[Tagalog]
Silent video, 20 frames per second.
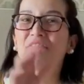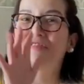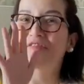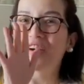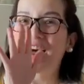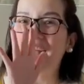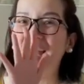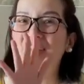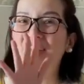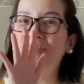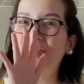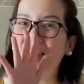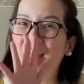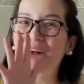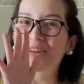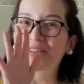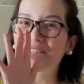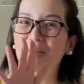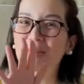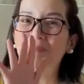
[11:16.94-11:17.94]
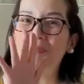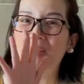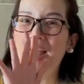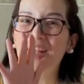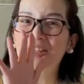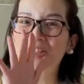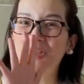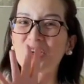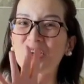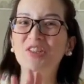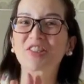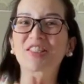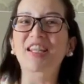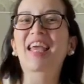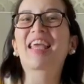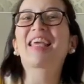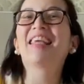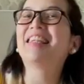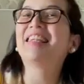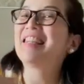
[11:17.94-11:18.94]
5,000 pesos na
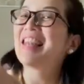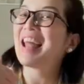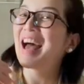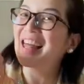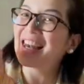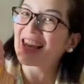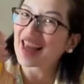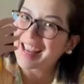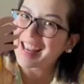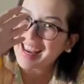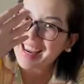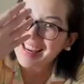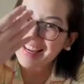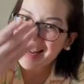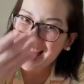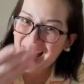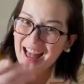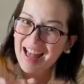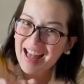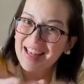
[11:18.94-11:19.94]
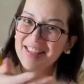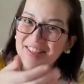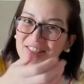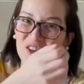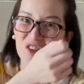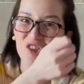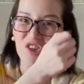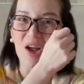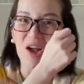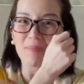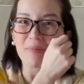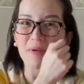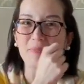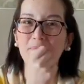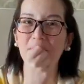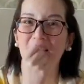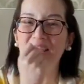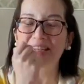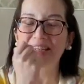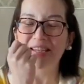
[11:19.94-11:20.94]
ilalagay na sa Shopee
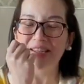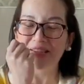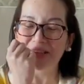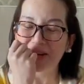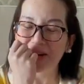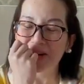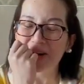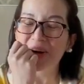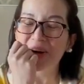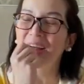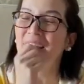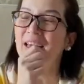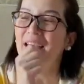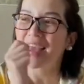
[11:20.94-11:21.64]
Pay ninyo